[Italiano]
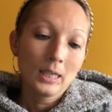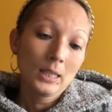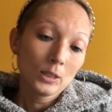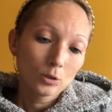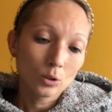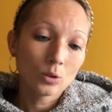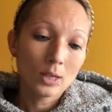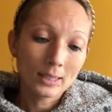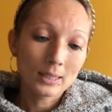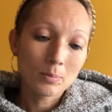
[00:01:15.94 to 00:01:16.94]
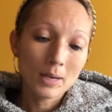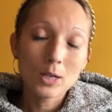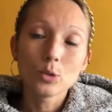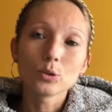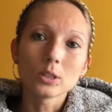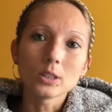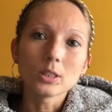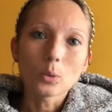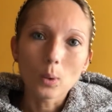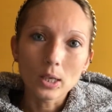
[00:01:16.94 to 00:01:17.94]
sono anche meglio di
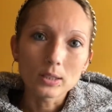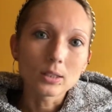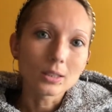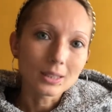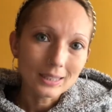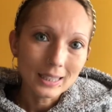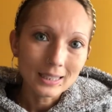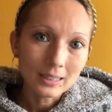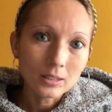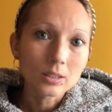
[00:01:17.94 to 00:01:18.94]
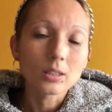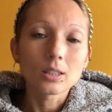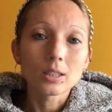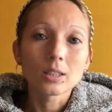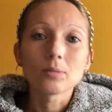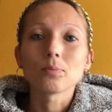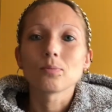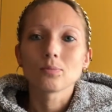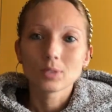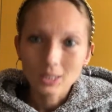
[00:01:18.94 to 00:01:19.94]
quelli di Tezenis e
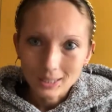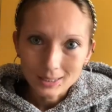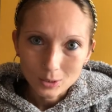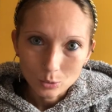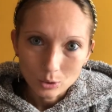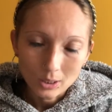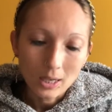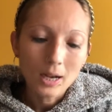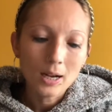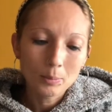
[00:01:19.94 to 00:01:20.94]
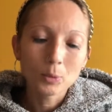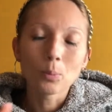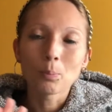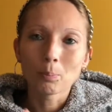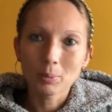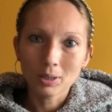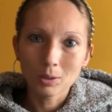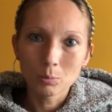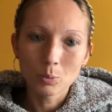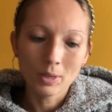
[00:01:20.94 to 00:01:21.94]
di Calcedonia, almeno per il
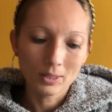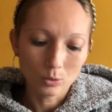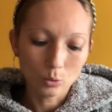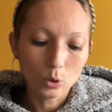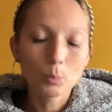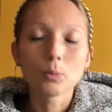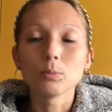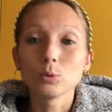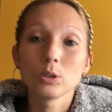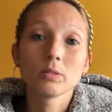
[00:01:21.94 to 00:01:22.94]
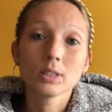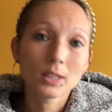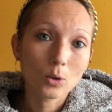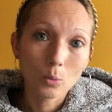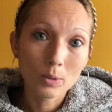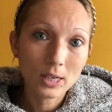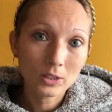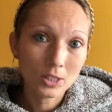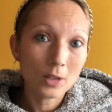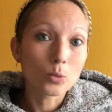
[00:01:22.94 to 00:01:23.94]
momento. Dopo bisogna vedere come
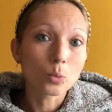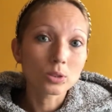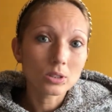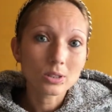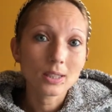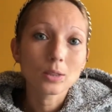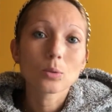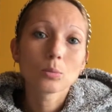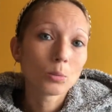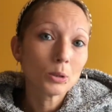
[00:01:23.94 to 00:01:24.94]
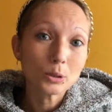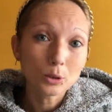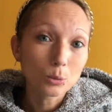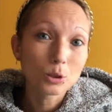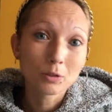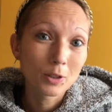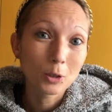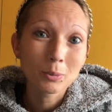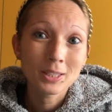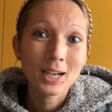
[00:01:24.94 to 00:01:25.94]
reagiranno quest'estate con momento in cui si fanno
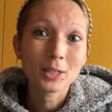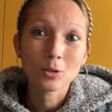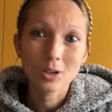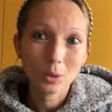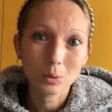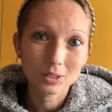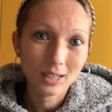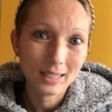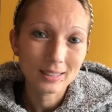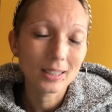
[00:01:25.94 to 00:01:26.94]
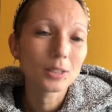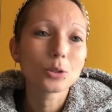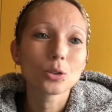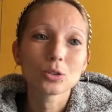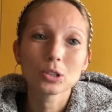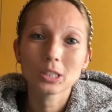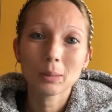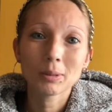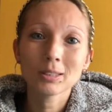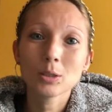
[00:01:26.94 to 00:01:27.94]
bagnare con l'acqua salata. Io
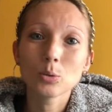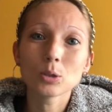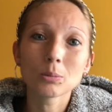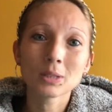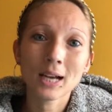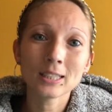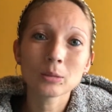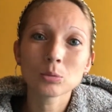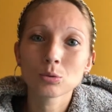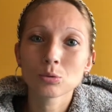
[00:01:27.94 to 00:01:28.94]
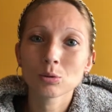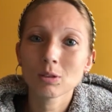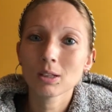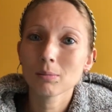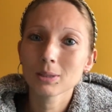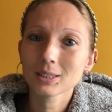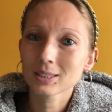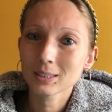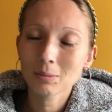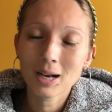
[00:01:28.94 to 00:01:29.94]
sinceramente gli ultimi anni mi sono trovata
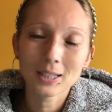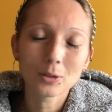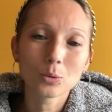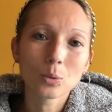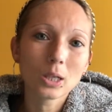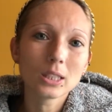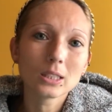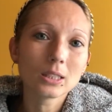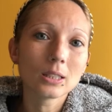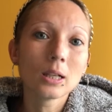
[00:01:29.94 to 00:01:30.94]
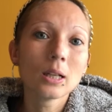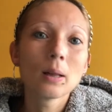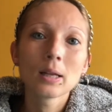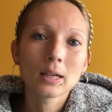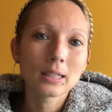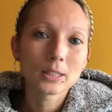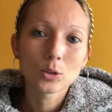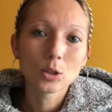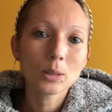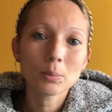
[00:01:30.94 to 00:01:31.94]
abbastanza male con quelli di
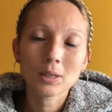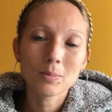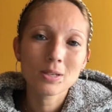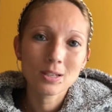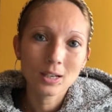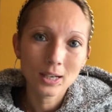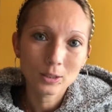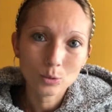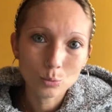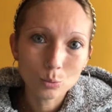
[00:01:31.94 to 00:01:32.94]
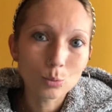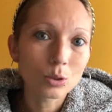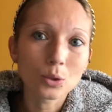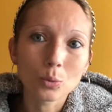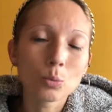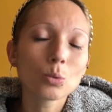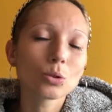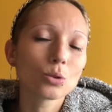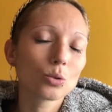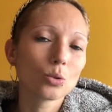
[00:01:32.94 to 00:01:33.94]
Calcedonia perché mi si allentano tutti, e comunque si
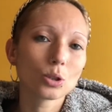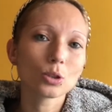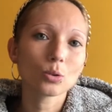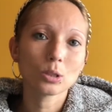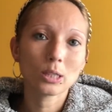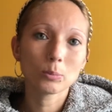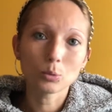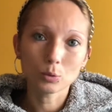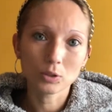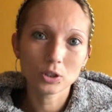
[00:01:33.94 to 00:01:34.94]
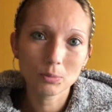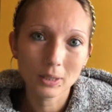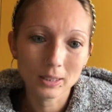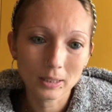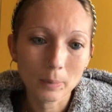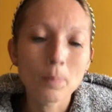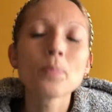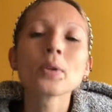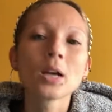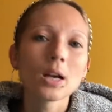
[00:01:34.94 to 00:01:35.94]
scoloriscono anche molto facilmente.
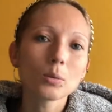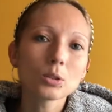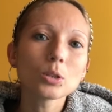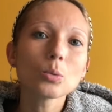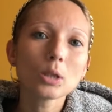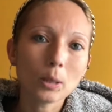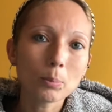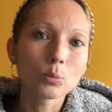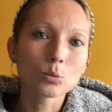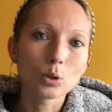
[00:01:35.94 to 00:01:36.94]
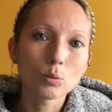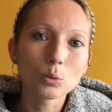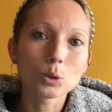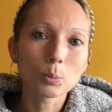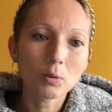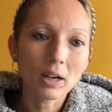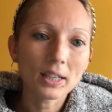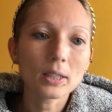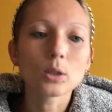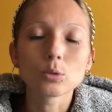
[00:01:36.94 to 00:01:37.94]
Questi qui appunto li ho voluti
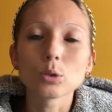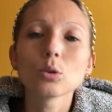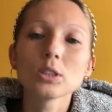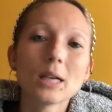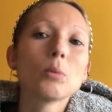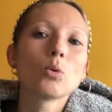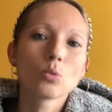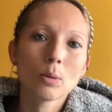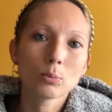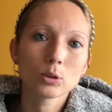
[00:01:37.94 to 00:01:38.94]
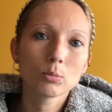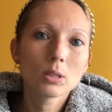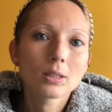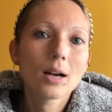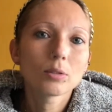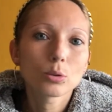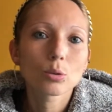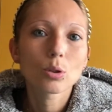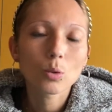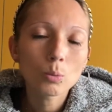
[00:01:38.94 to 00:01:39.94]
provare e ho detto gli diamo una possibilità, visto
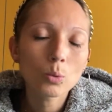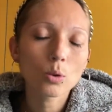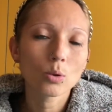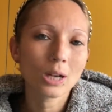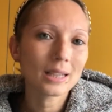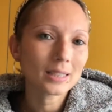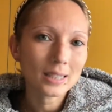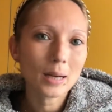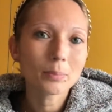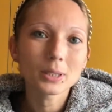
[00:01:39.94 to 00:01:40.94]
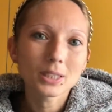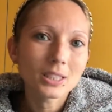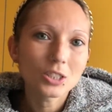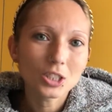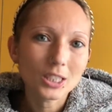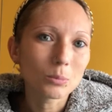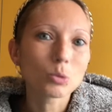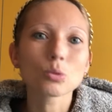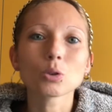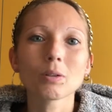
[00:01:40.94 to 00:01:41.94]
che comunque con altri capi di Shin mi
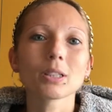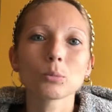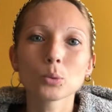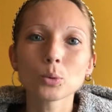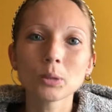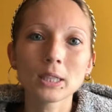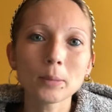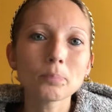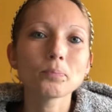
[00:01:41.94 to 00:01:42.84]
sono trovata molto bene,